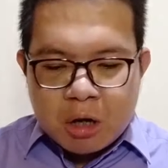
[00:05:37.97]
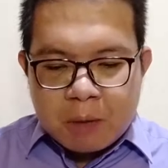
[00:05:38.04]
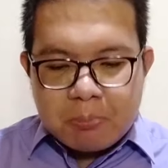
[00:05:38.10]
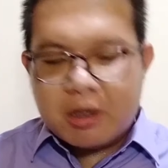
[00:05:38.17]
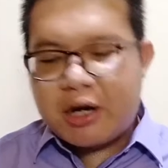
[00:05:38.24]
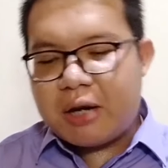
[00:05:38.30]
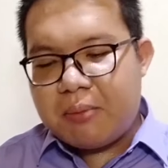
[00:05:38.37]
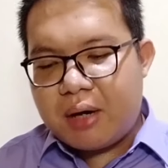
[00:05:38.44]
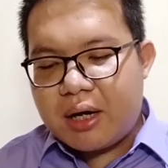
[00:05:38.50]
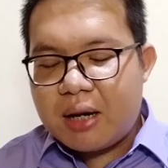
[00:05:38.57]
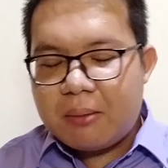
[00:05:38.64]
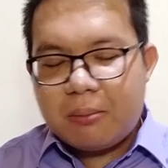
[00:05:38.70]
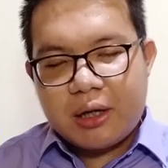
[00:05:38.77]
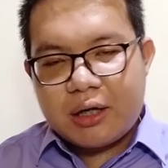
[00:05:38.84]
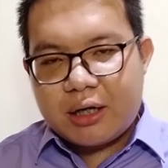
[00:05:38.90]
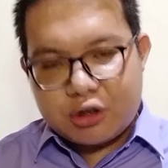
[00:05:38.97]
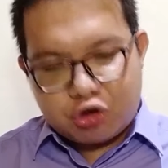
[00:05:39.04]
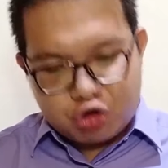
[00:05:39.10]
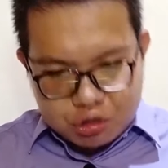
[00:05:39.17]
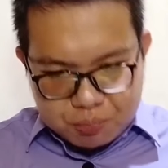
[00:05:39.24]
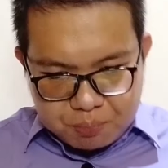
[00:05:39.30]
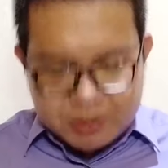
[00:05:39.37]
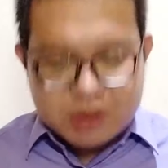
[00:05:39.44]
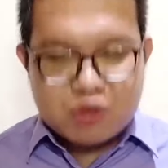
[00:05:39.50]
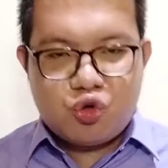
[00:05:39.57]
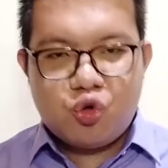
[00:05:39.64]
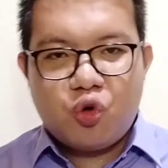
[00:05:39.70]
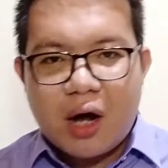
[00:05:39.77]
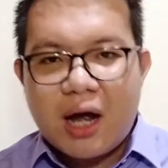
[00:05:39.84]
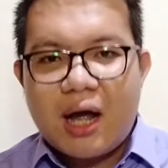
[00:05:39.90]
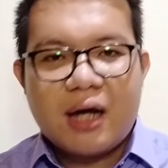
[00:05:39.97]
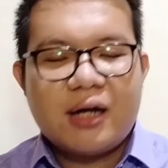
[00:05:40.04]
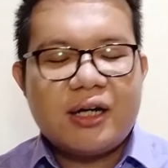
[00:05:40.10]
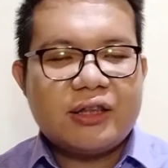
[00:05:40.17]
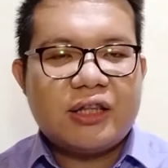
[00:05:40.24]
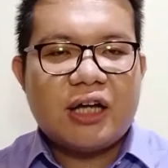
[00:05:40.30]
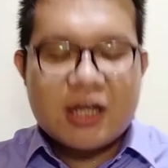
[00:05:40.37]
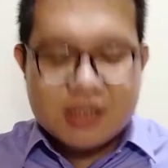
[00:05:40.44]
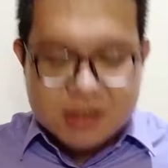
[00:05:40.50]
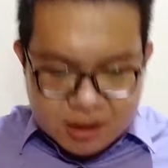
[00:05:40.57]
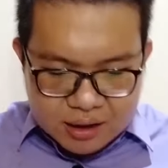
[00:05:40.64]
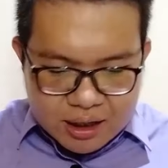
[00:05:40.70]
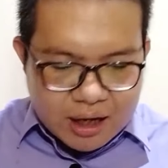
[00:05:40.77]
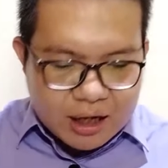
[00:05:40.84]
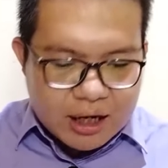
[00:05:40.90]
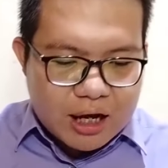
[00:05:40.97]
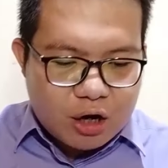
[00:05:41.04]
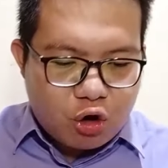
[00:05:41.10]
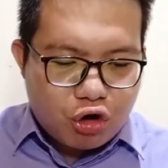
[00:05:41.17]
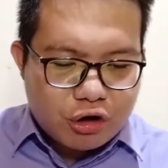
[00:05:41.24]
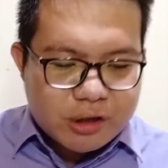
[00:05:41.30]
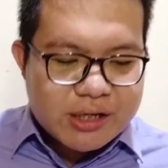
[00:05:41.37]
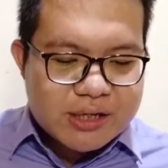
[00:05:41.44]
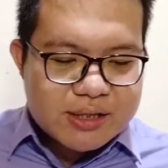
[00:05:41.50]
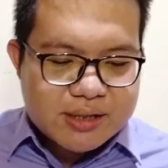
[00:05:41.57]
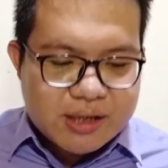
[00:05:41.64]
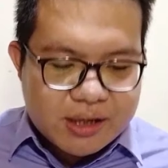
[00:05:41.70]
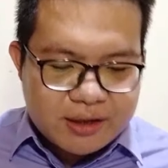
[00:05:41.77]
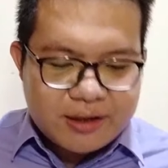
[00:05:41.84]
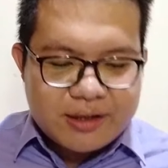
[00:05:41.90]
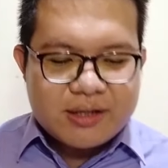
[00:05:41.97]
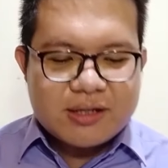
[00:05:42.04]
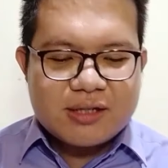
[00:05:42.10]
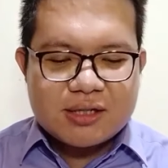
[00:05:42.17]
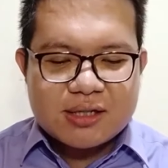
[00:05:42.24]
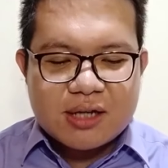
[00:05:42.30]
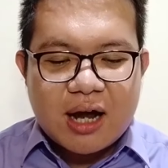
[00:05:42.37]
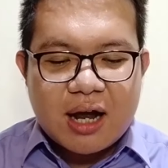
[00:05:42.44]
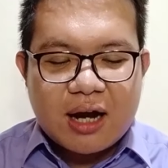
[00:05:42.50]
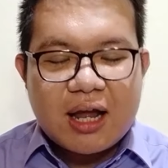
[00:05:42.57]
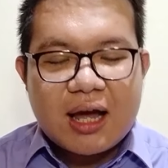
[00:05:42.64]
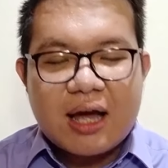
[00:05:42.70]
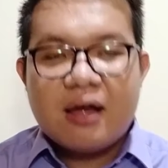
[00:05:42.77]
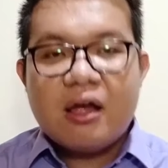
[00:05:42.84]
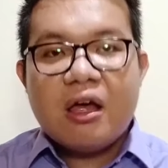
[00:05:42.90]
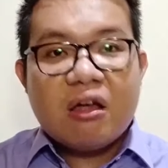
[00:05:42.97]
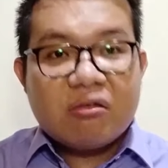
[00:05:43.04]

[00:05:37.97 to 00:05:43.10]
Bagaimana mereka terus berjuang di tengah segala kondisi, di segala